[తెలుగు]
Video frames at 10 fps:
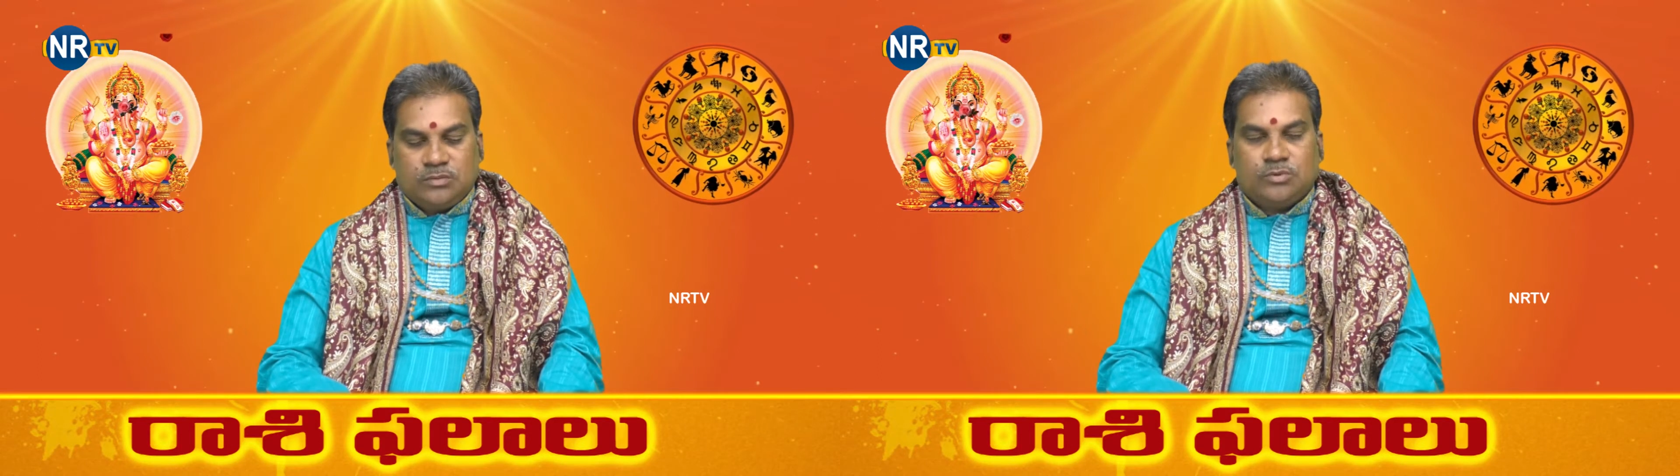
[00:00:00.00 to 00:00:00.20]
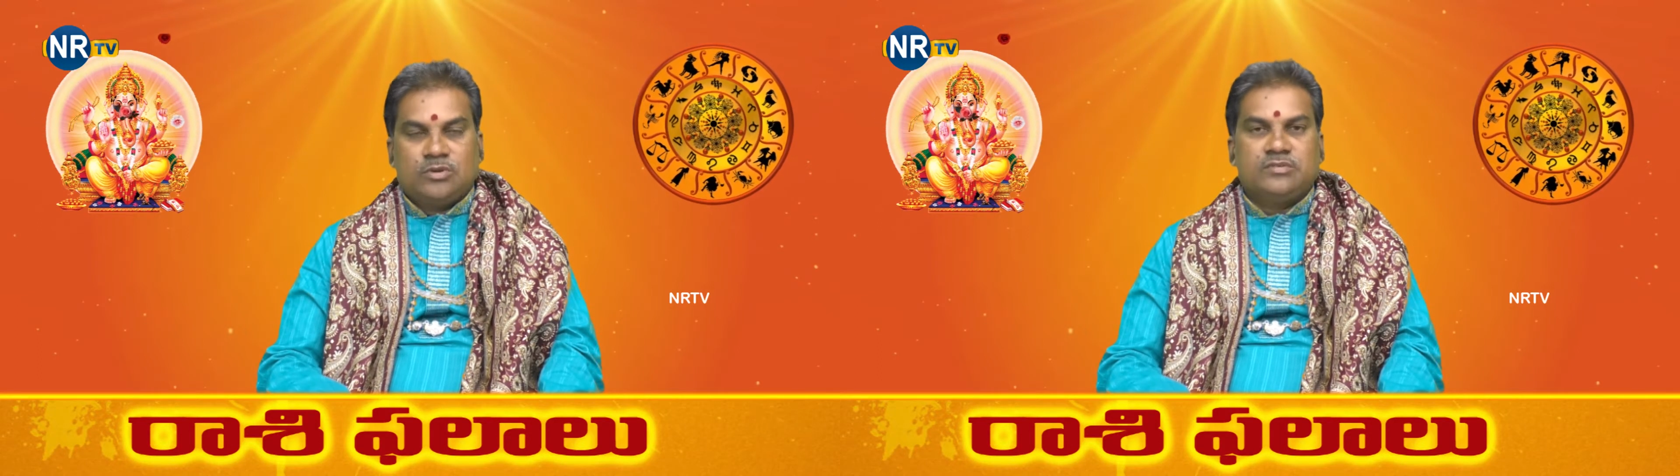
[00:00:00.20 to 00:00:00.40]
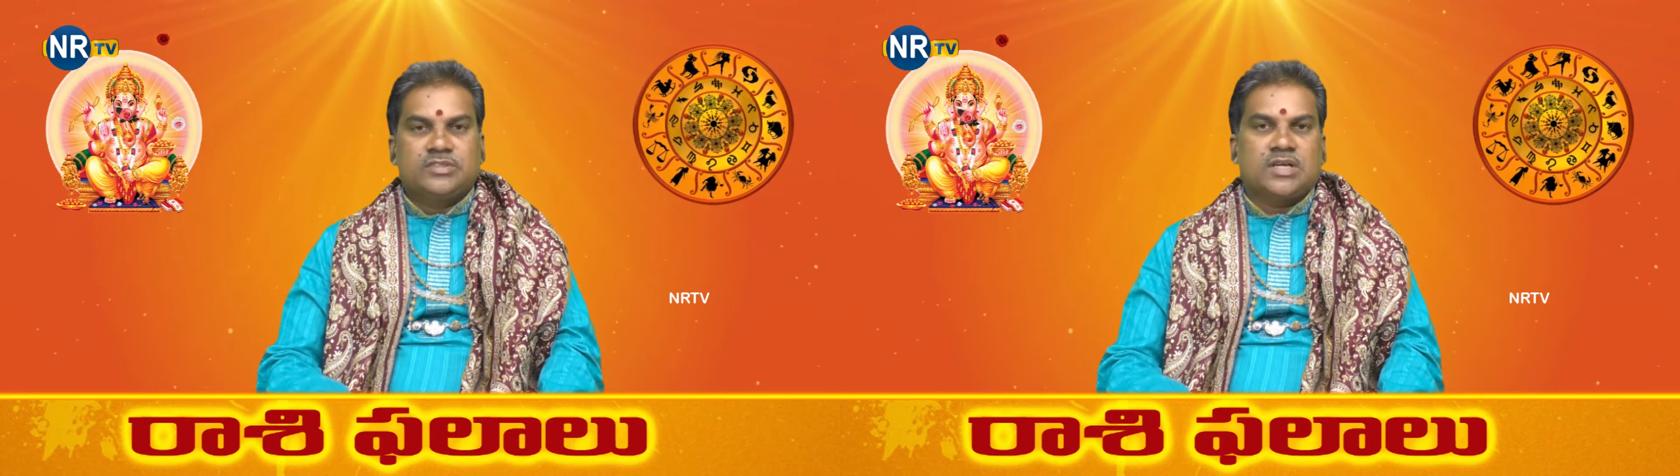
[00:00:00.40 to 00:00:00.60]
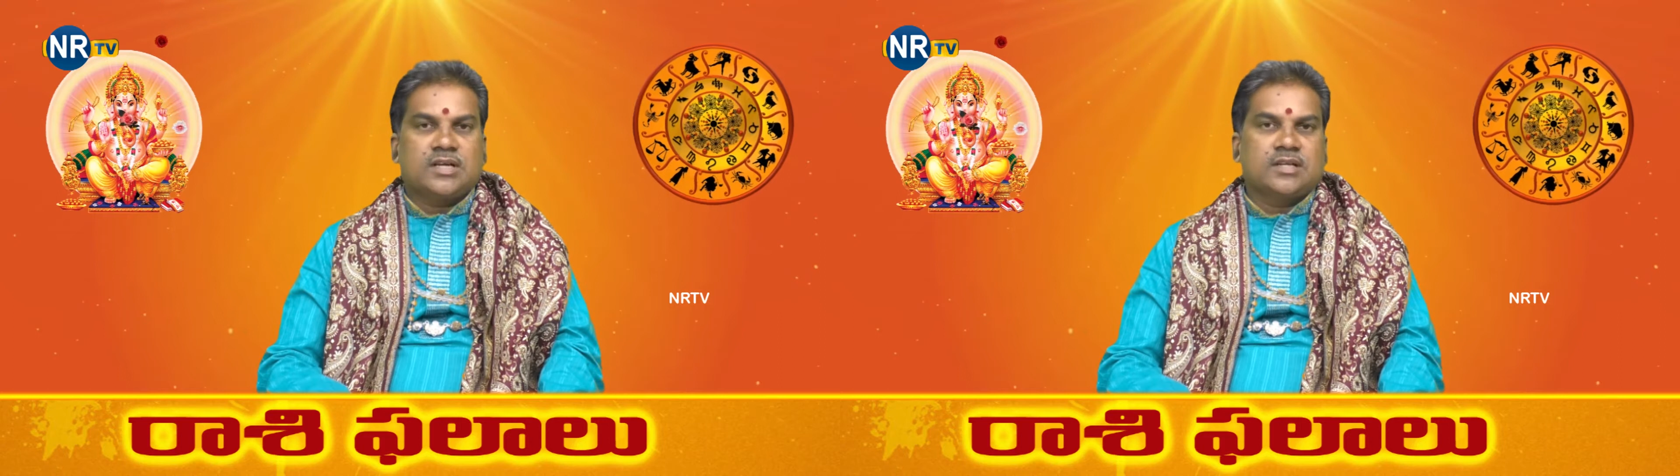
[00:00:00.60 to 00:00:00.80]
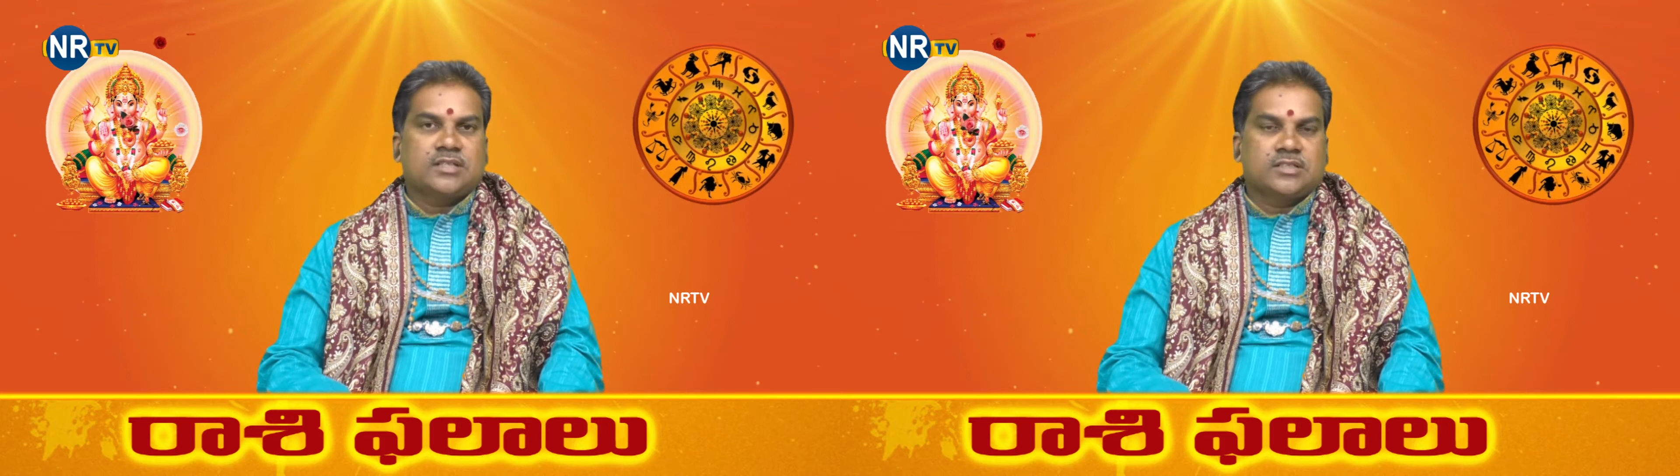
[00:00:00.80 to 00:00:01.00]
గురుడు
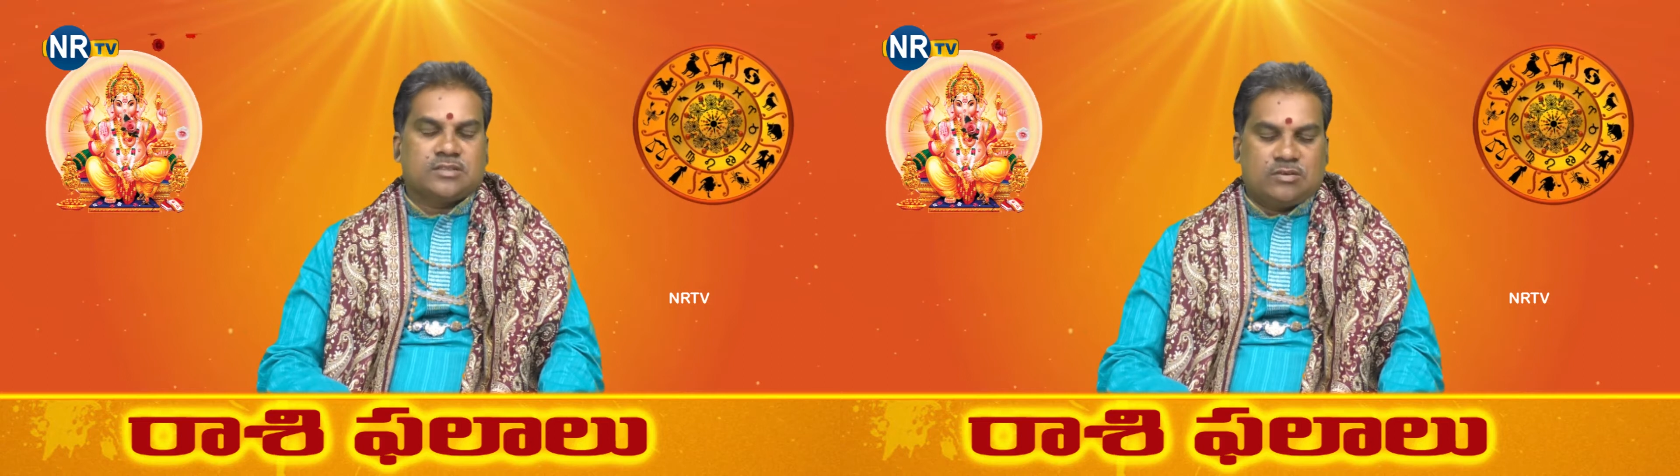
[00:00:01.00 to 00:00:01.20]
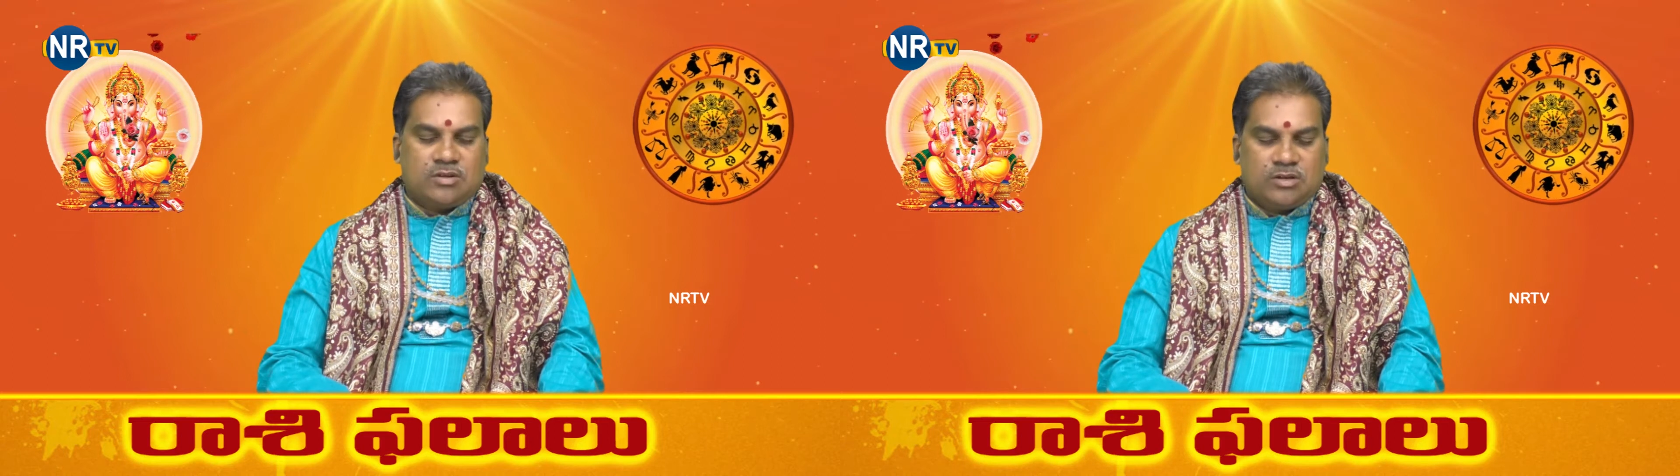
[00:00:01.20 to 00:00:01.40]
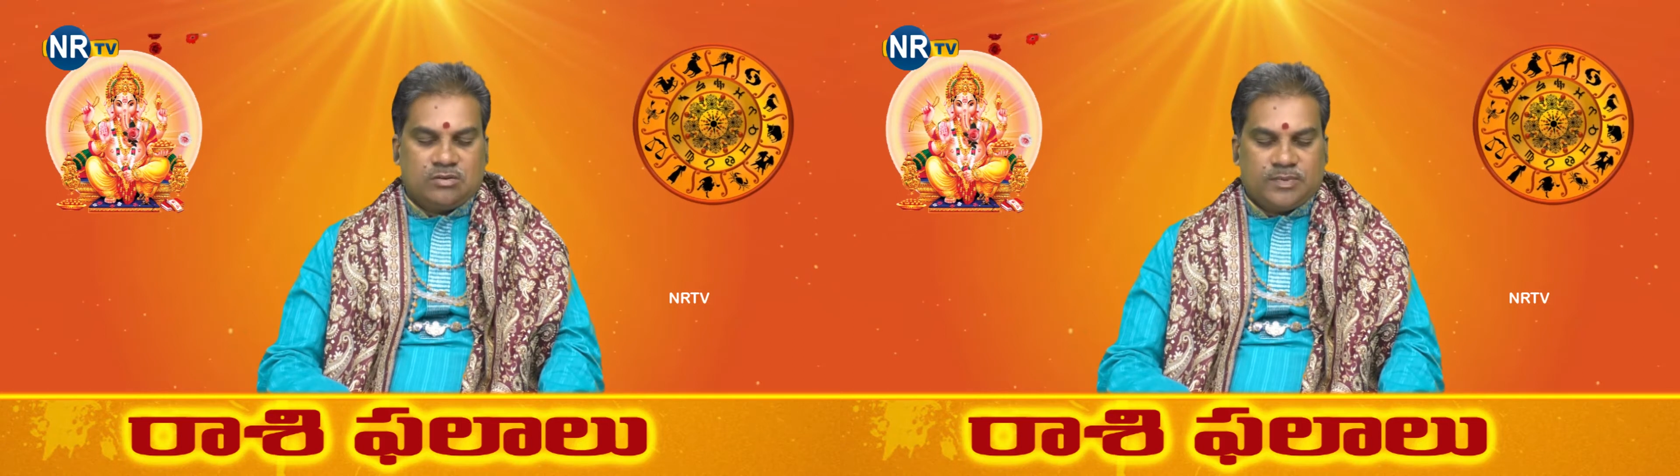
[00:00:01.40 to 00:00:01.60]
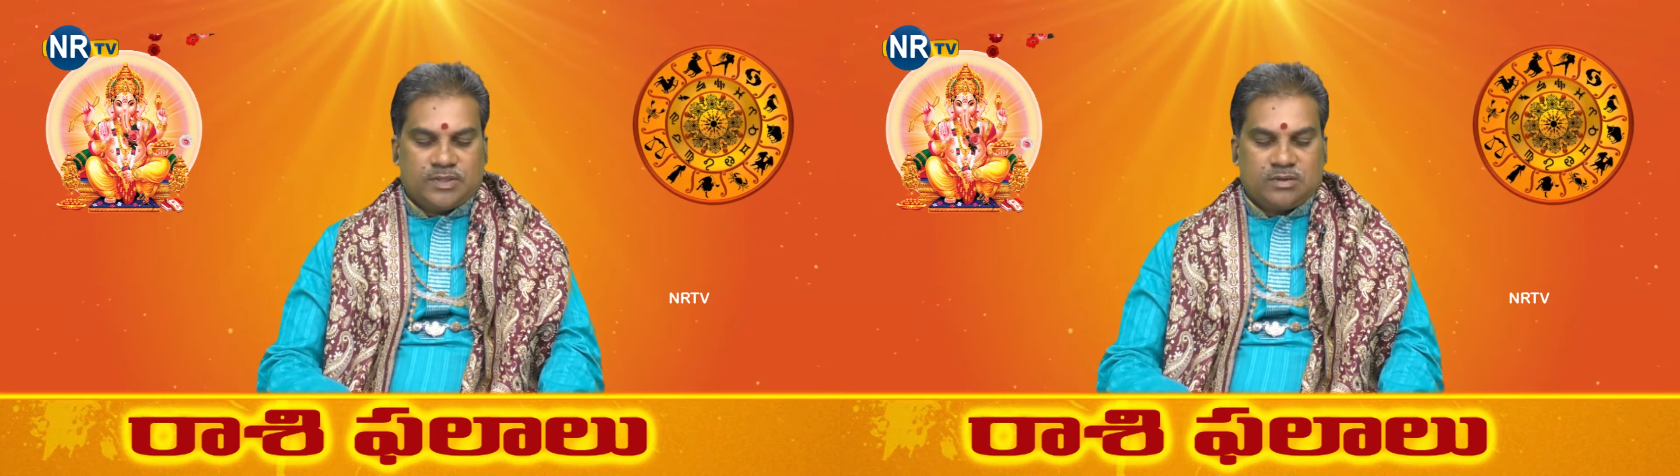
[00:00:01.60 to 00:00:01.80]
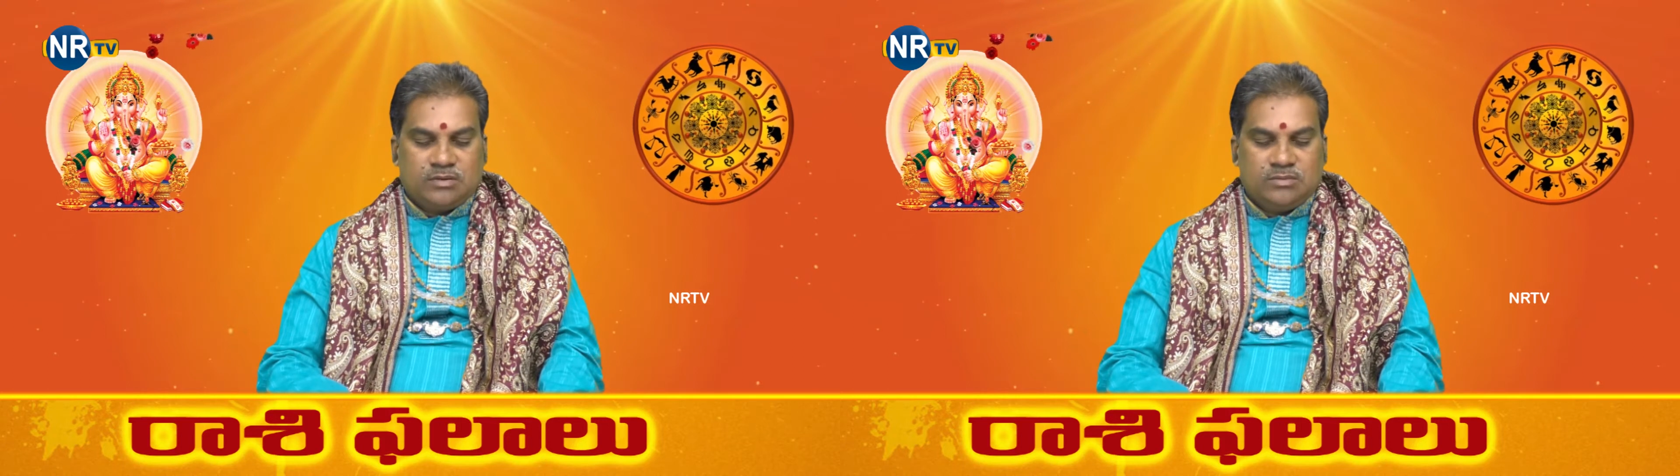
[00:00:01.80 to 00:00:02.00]
విశాఖ నక్షత్రం నాలుగో
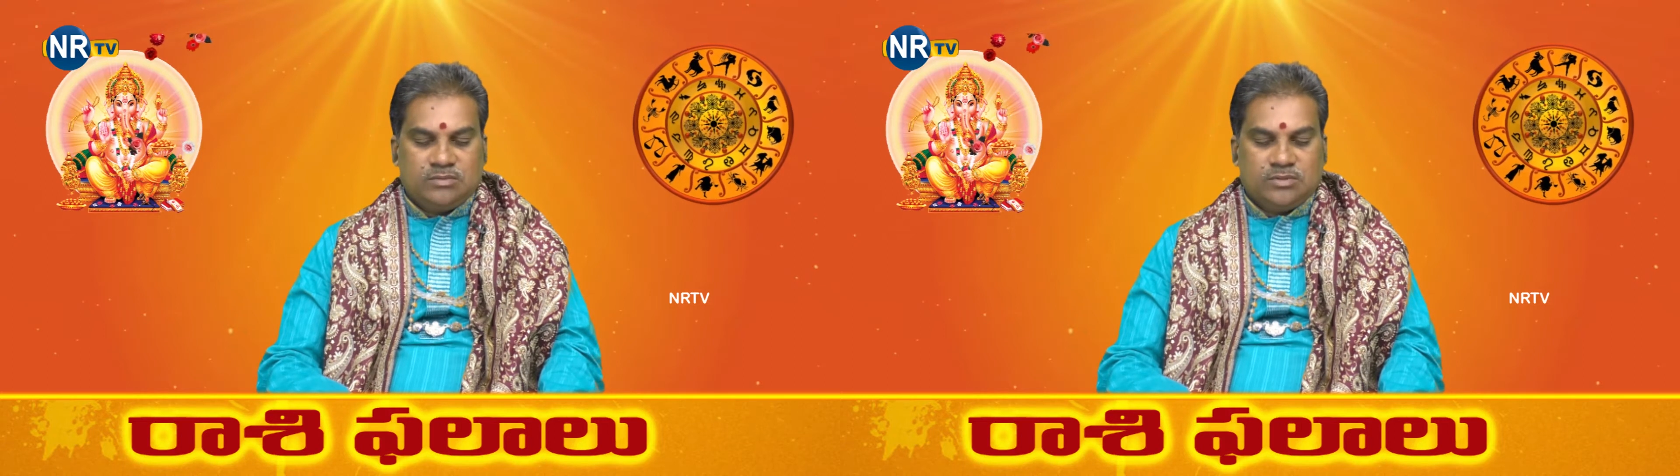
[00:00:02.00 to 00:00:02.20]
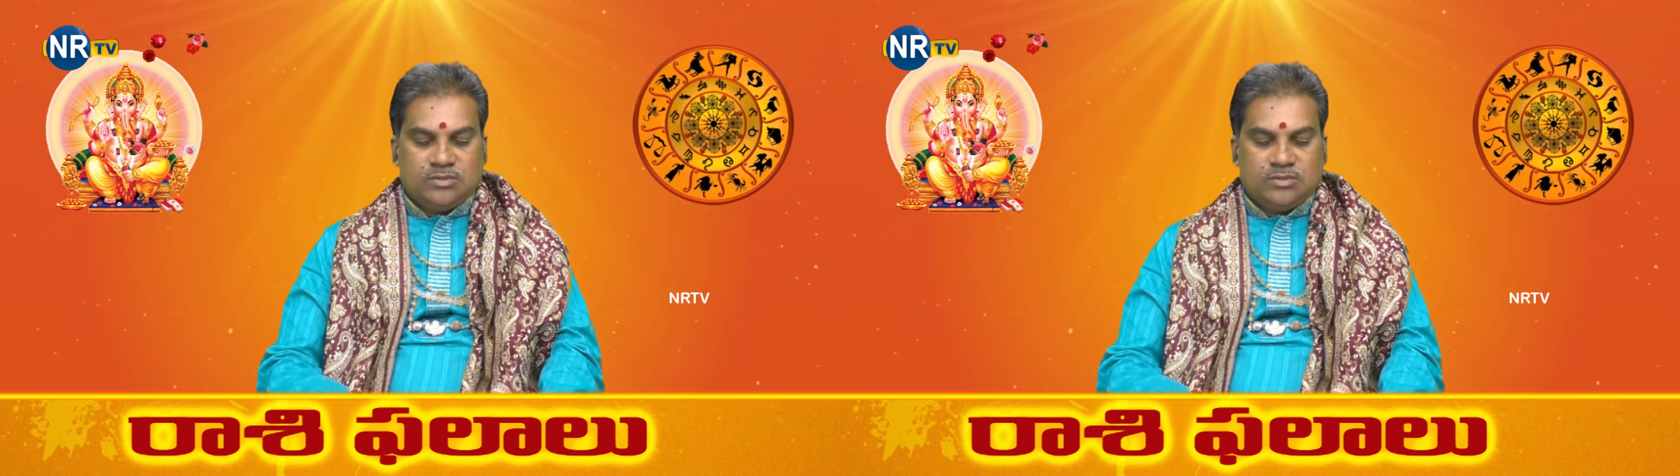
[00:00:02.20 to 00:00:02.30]
పాదంలోను